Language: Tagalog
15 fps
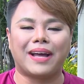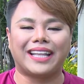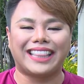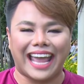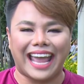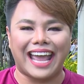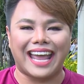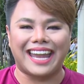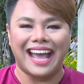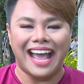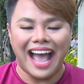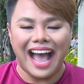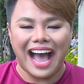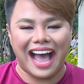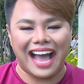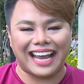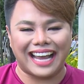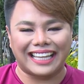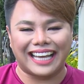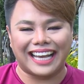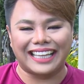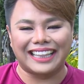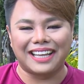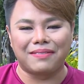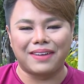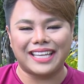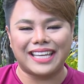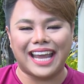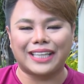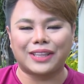pa din. Agad-agad
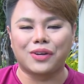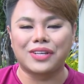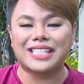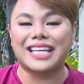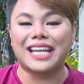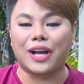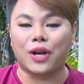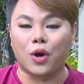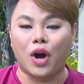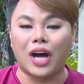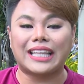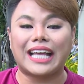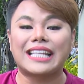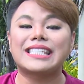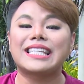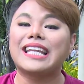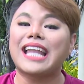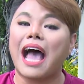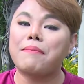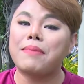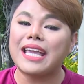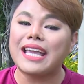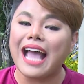naman niya itong sinagot at sinabing